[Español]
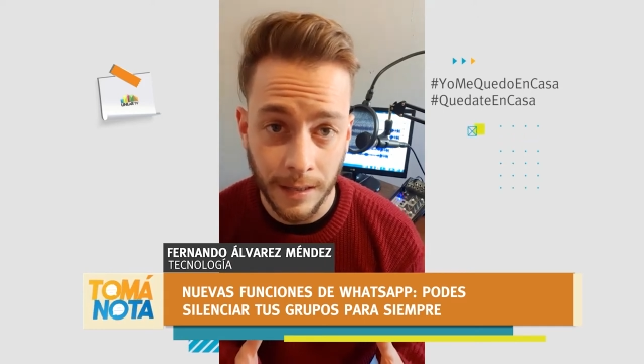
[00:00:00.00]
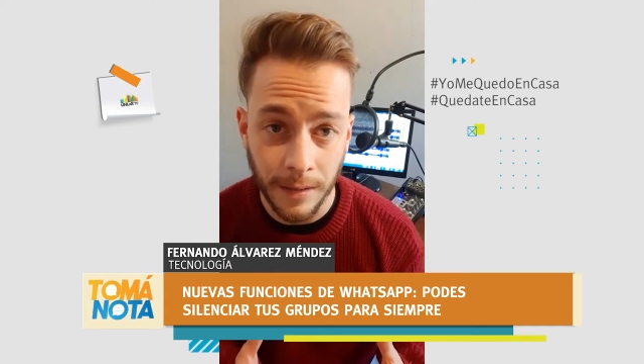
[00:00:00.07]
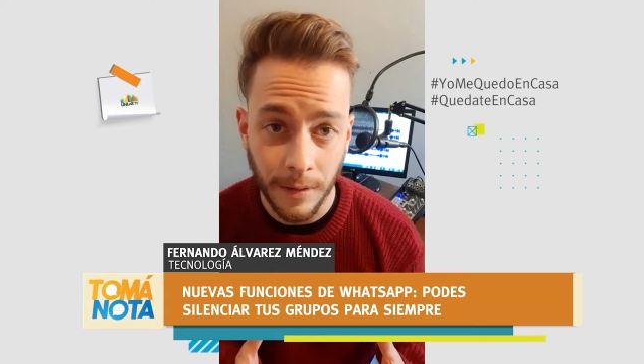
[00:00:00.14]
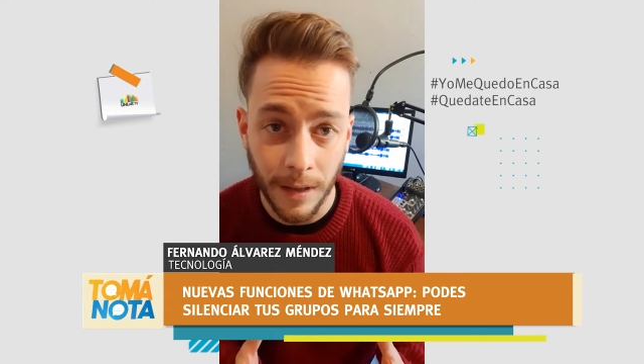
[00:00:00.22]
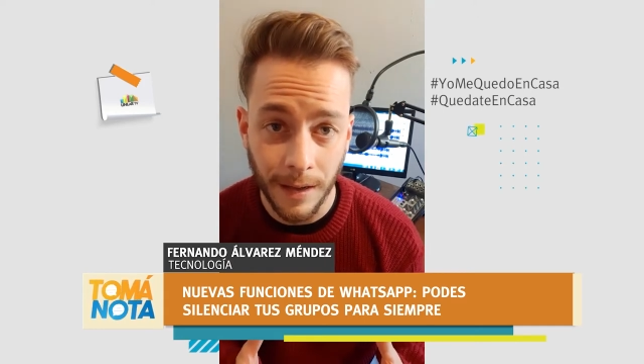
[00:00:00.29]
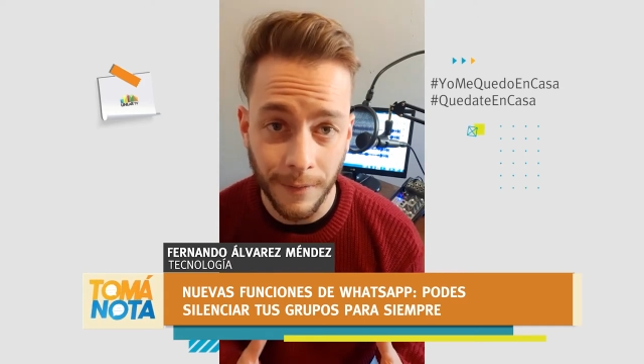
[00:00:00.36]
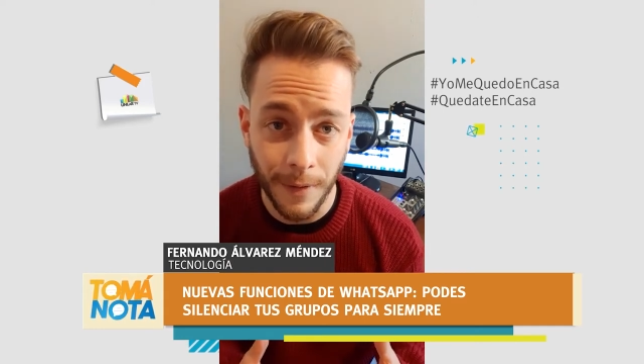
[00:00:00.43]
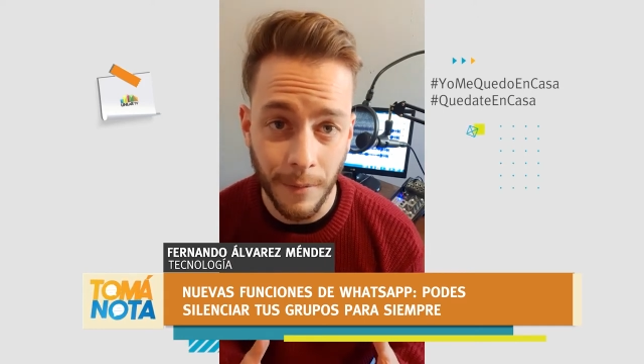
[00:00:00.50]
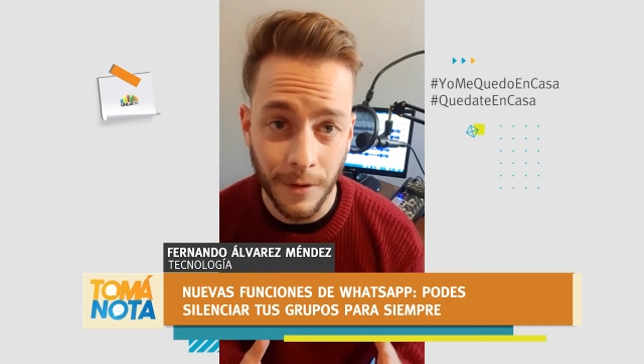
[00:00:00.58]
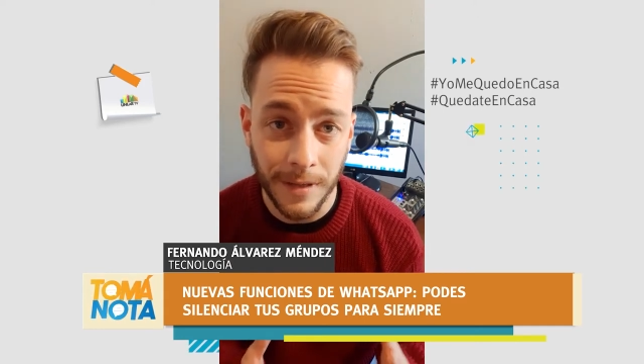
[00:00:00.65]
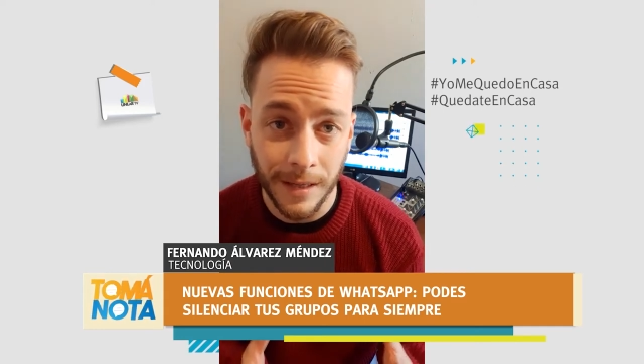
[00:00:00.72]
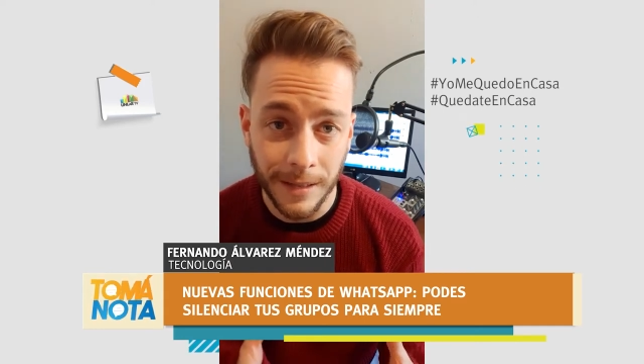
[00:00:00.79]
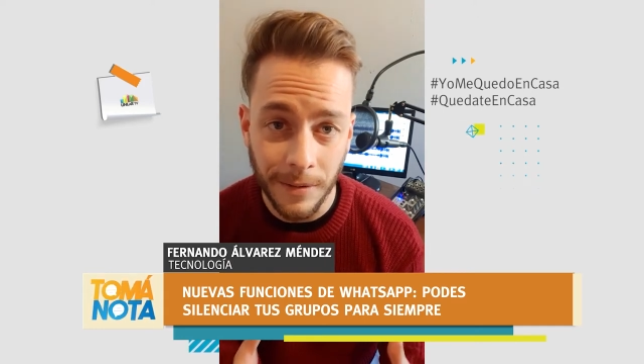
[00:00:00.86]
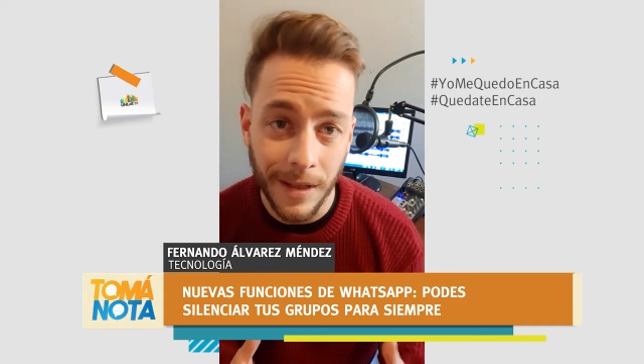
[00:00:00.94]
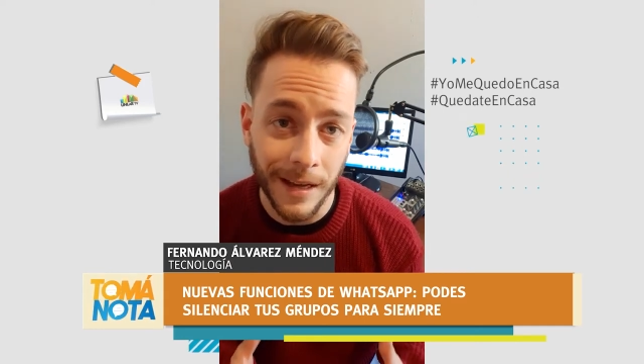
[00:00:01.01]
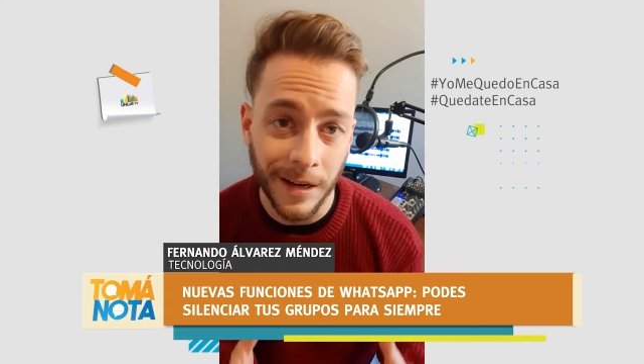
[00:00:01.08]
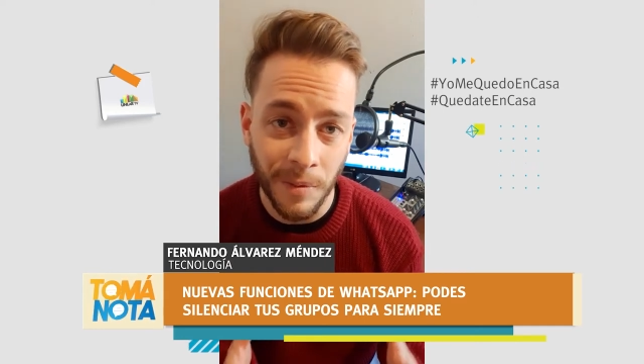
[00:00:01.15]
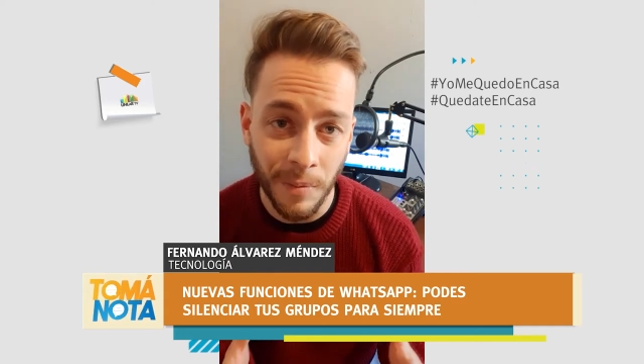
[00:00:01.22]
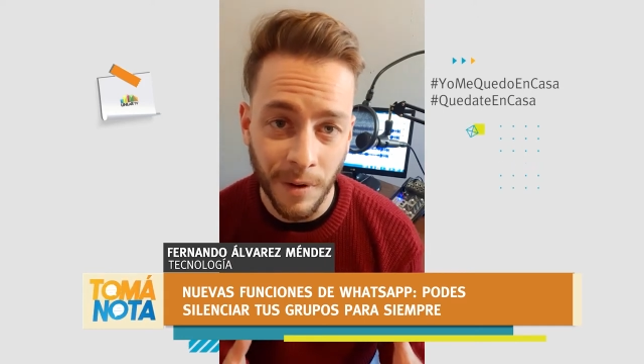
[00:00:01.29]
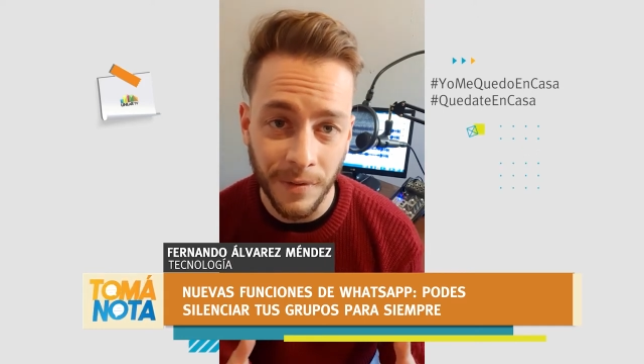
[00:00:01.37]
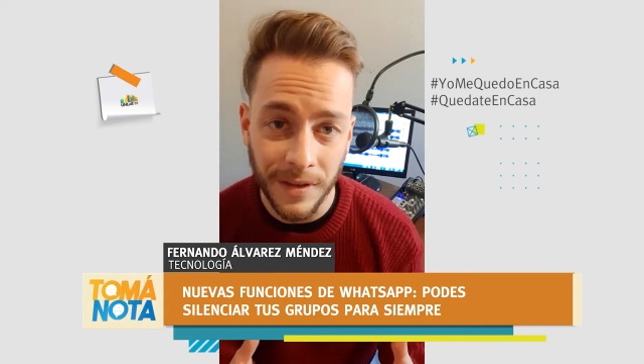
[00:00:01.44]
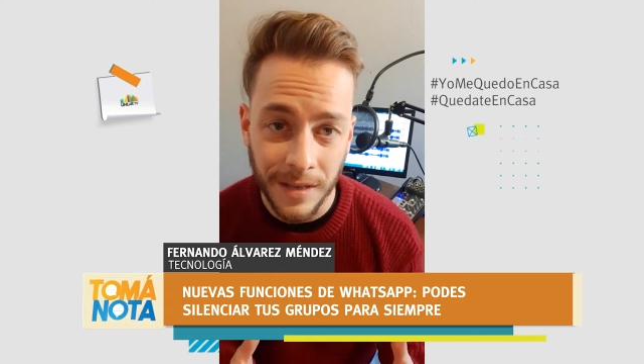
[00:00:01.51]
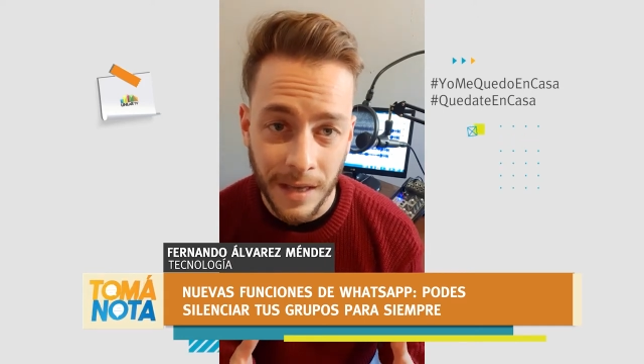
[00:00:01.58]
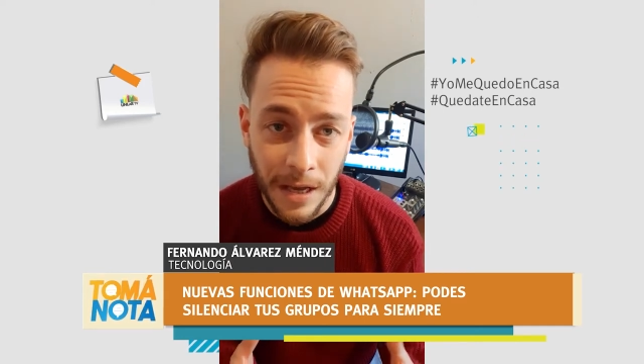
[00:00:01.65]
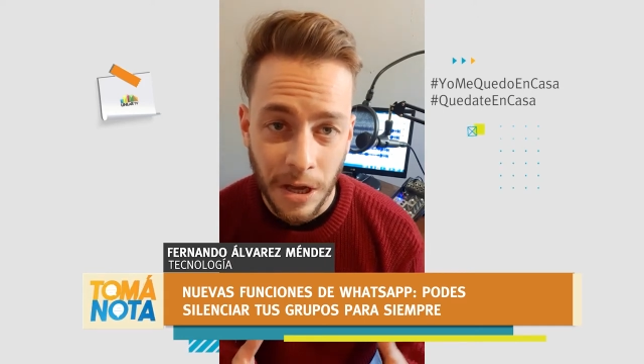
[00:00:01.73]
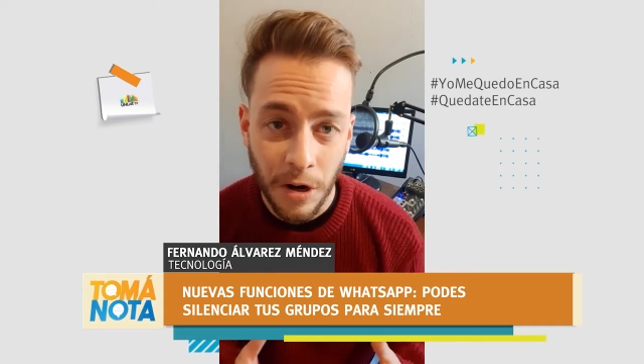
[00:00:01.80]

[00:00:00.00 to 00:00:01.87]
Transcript: actividad, famosa actividad de home office,